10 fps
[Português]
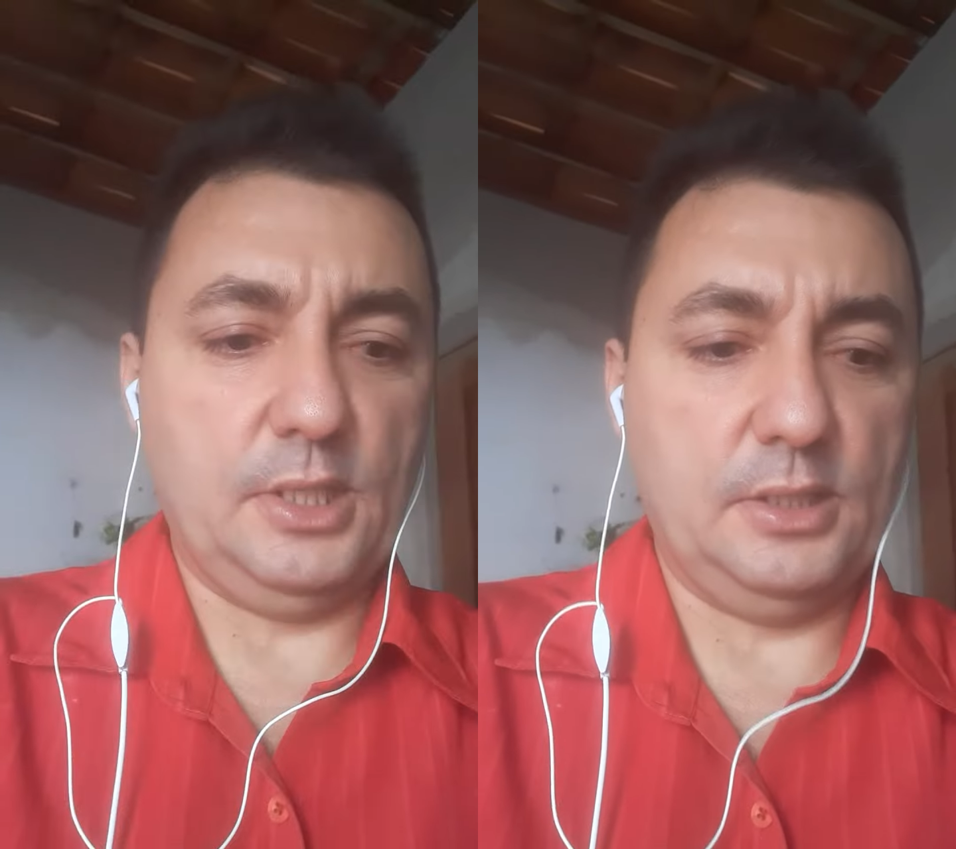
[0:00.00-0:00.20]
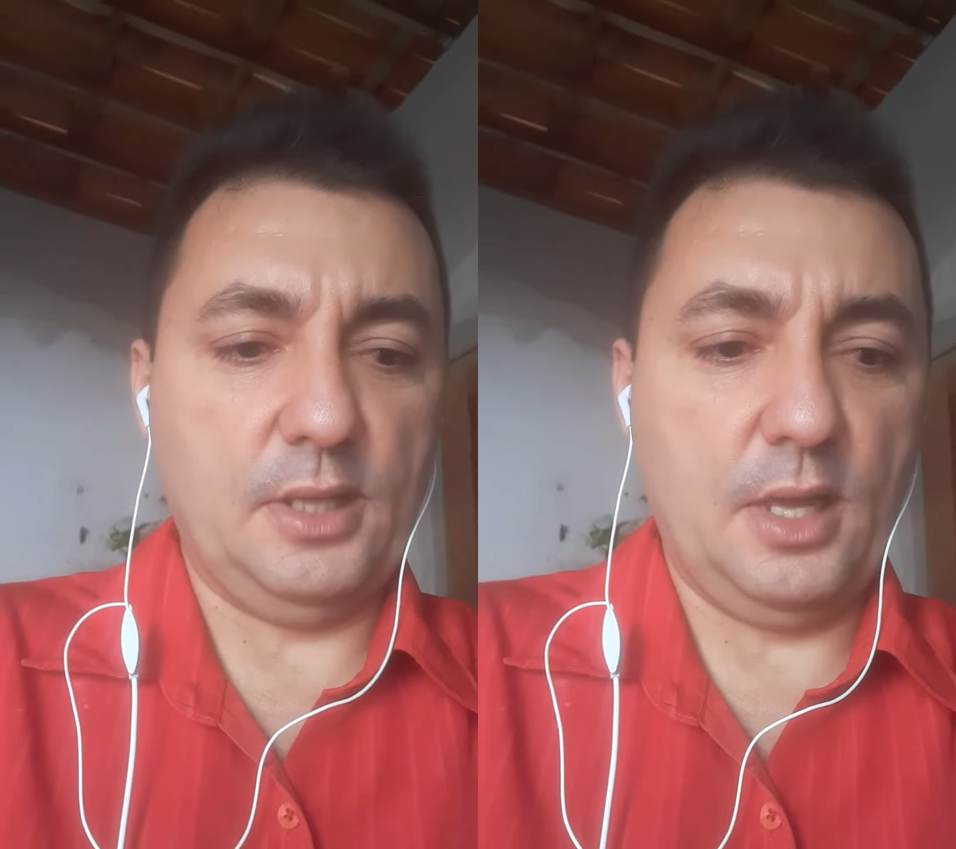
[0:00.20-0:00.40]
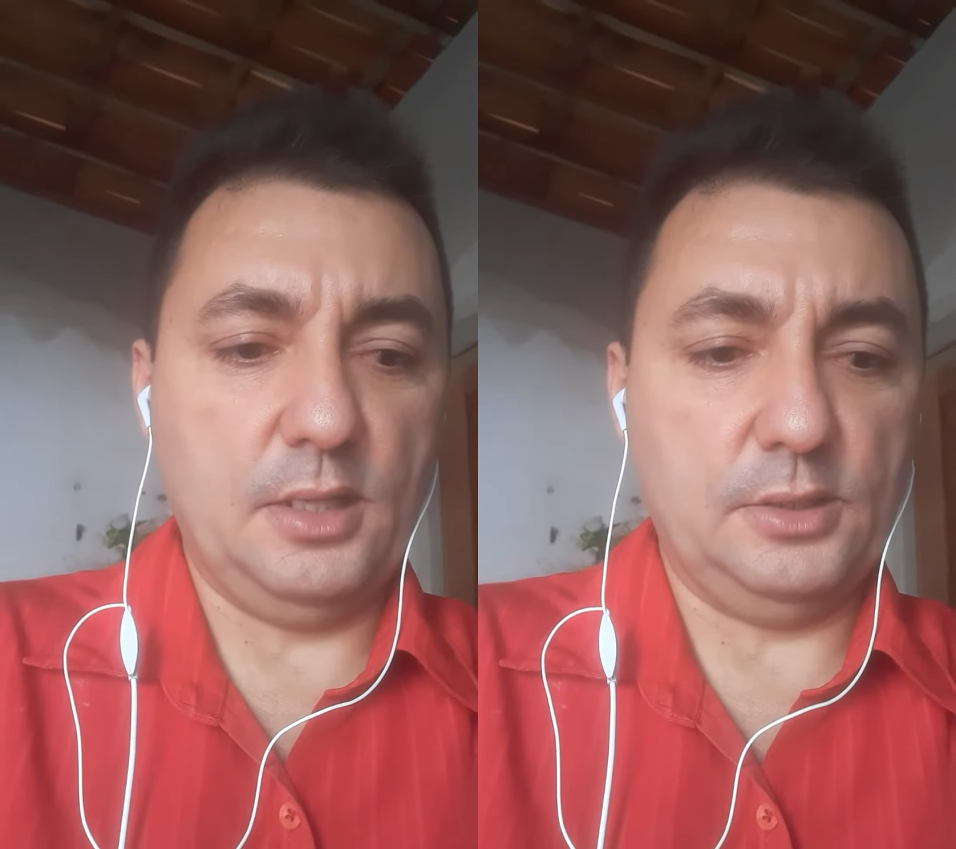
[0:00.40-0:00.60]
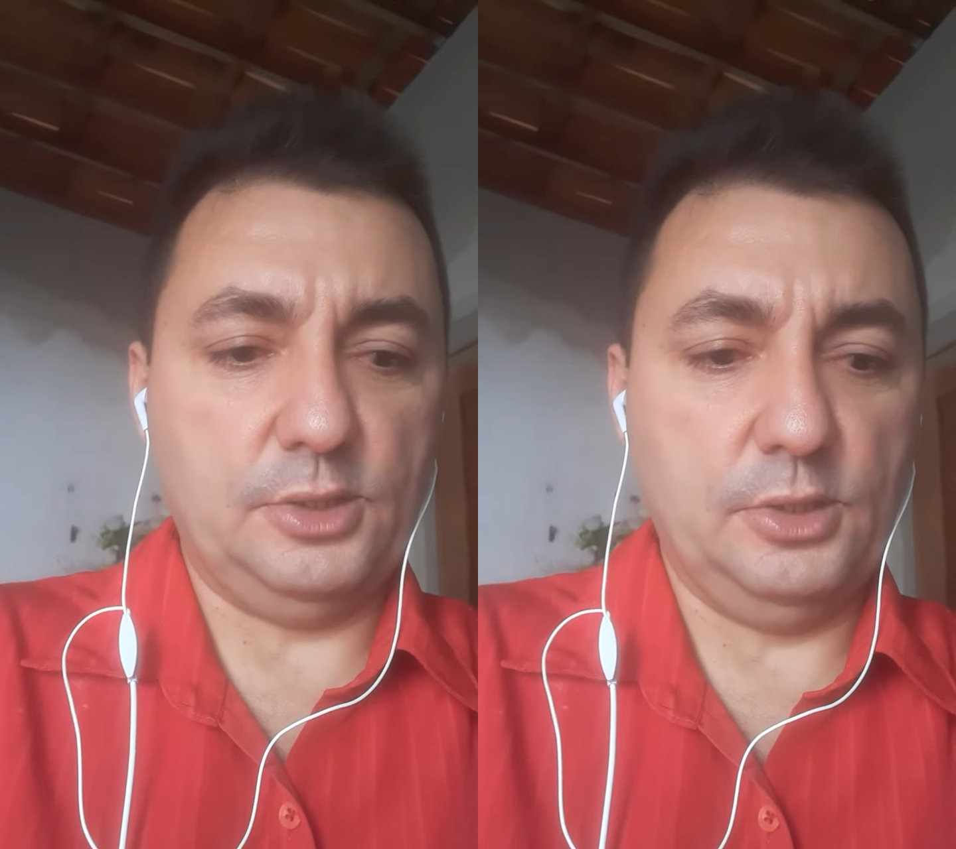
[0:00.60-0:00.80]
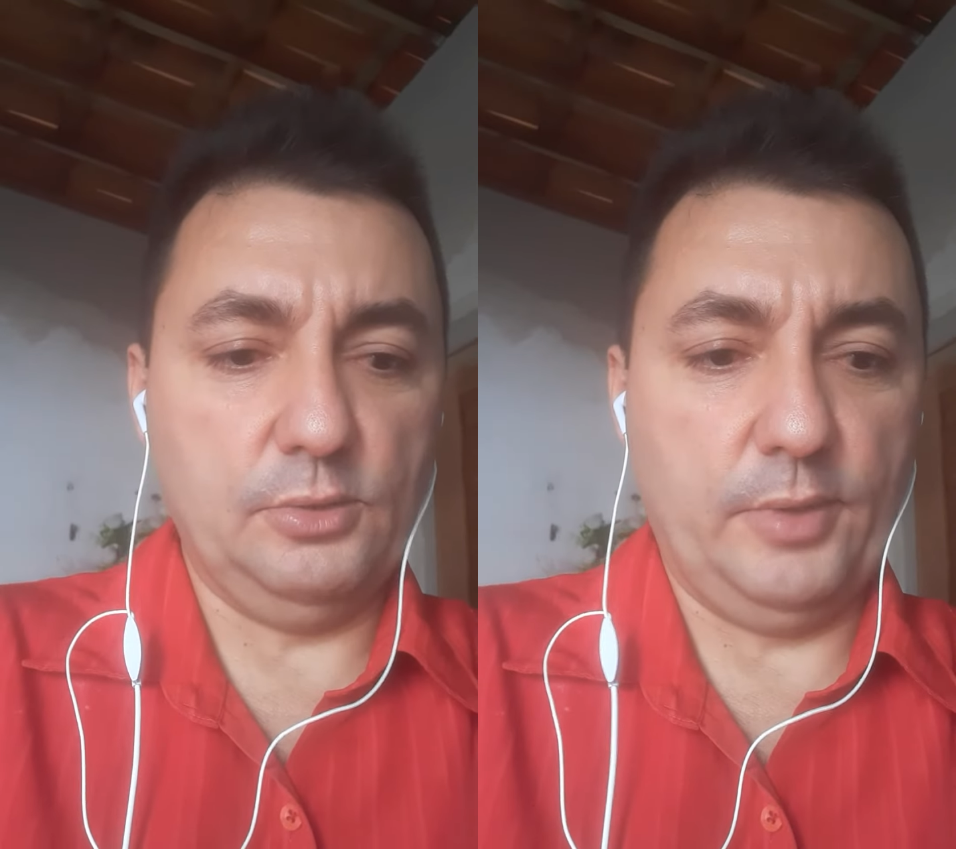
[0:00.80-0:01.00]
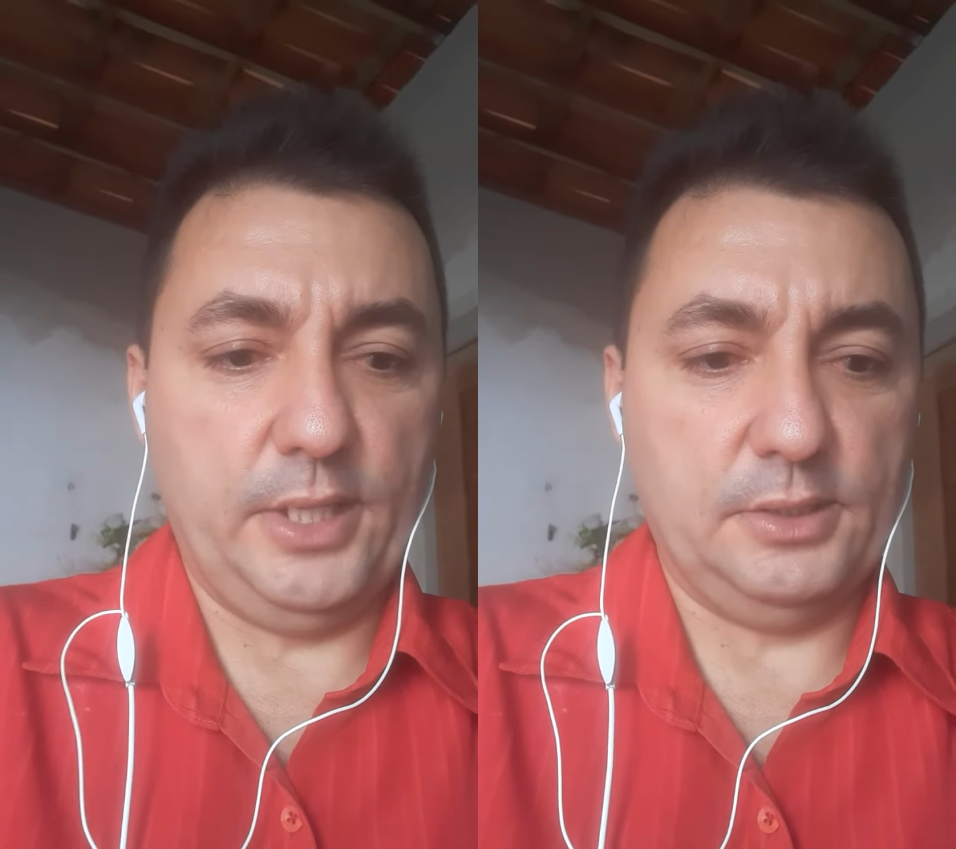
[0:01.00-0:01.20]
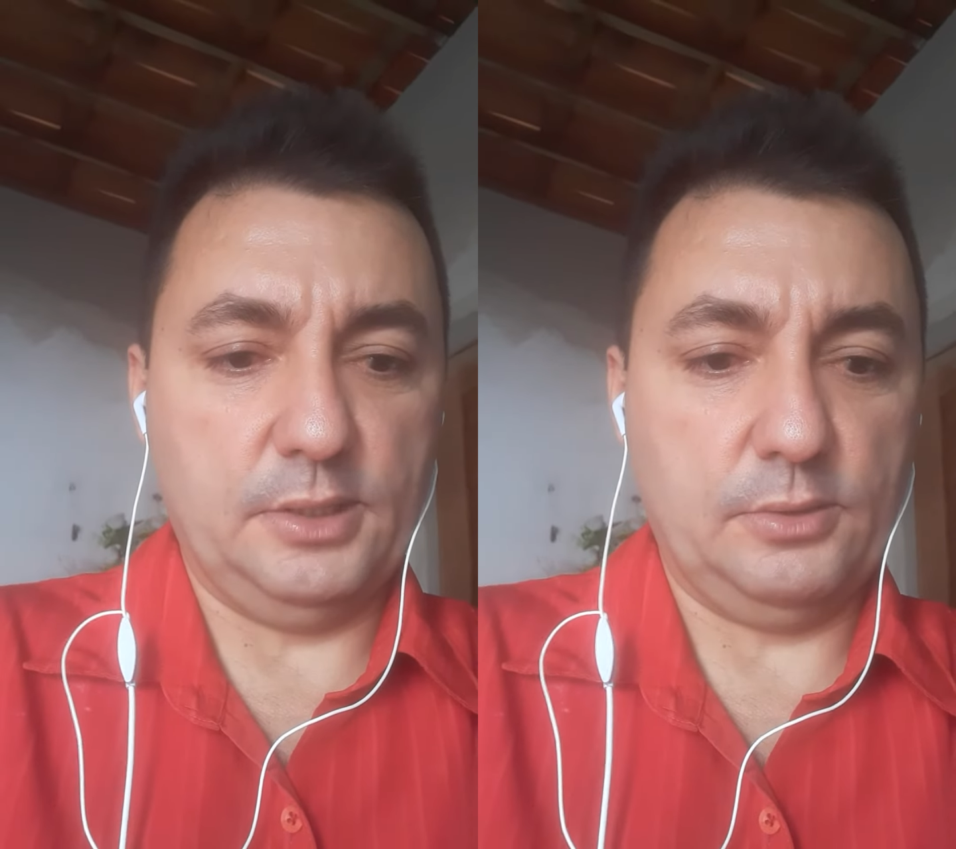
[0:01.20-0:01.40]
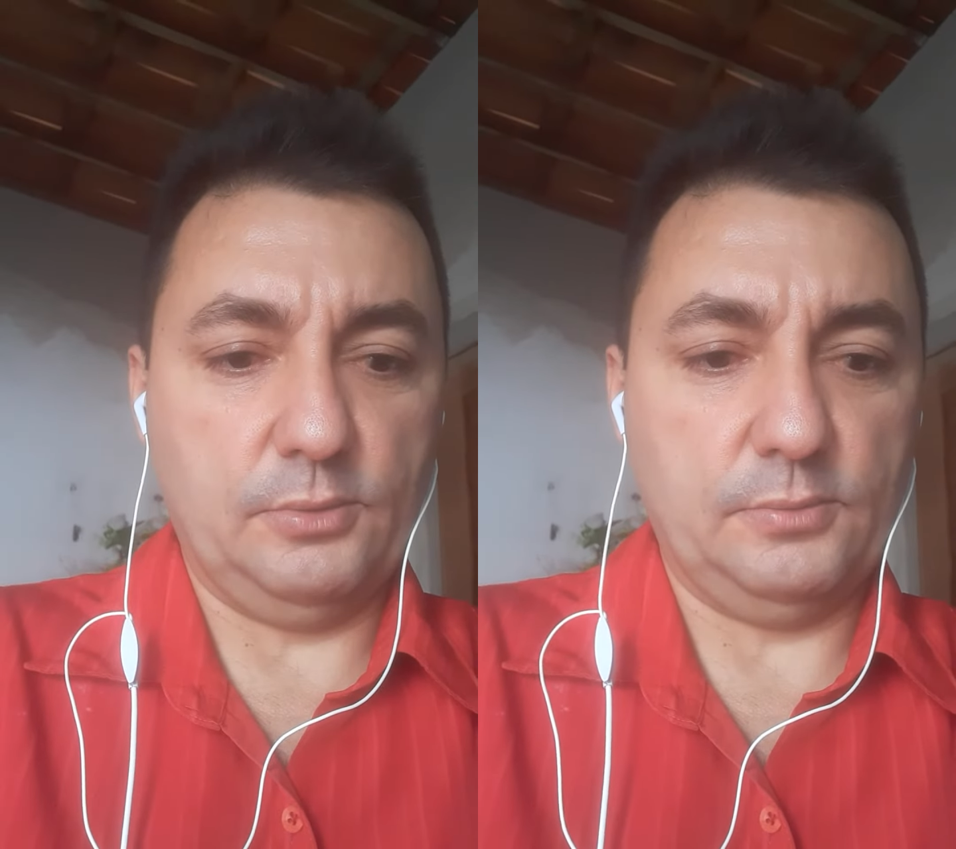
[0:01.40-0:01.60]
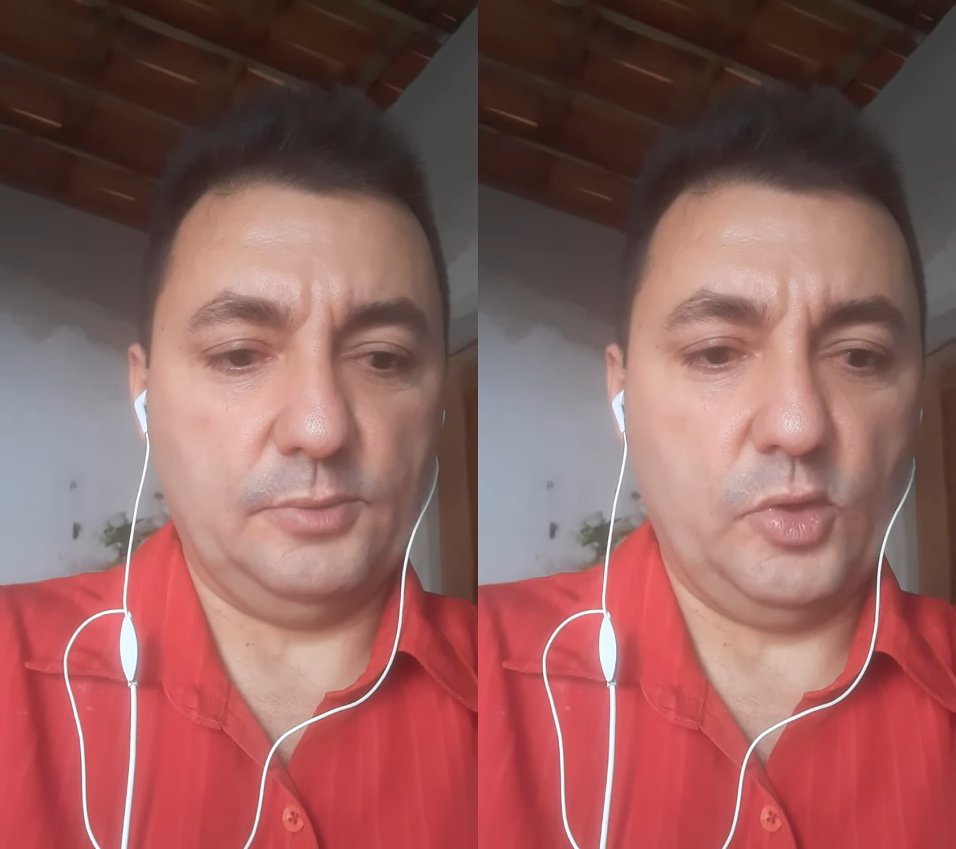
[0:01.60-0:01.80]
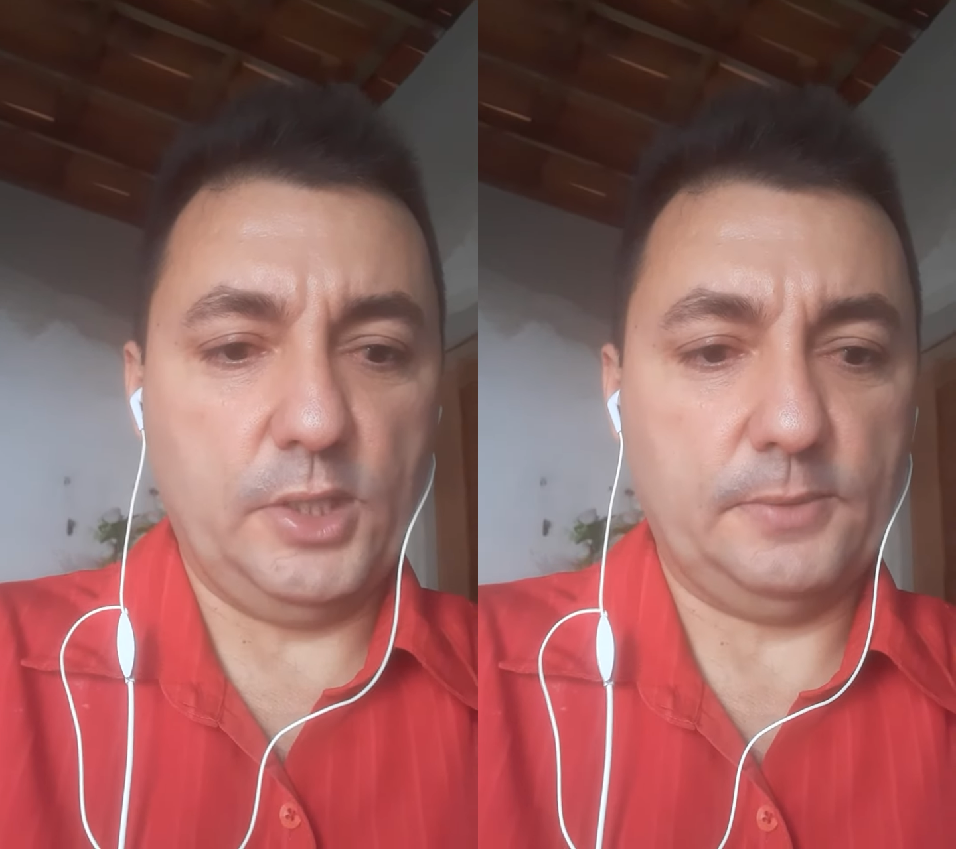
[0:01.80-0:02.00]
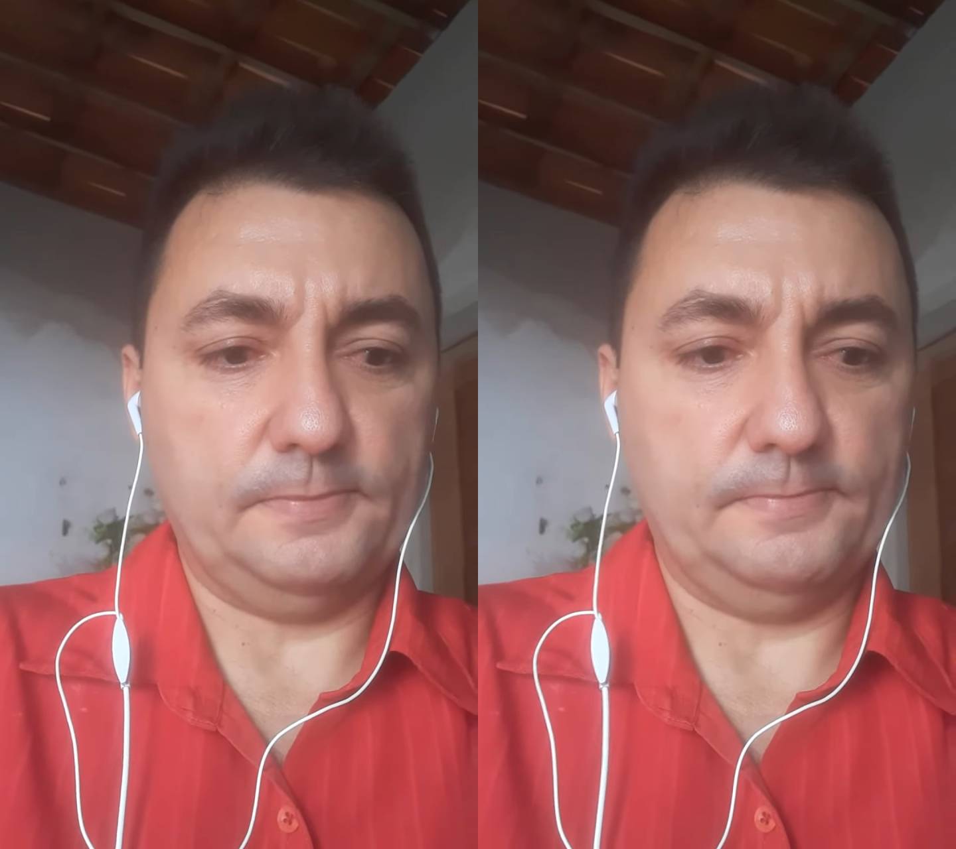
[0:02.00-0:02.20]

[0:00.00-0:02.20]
que tenha tido êxito. Né?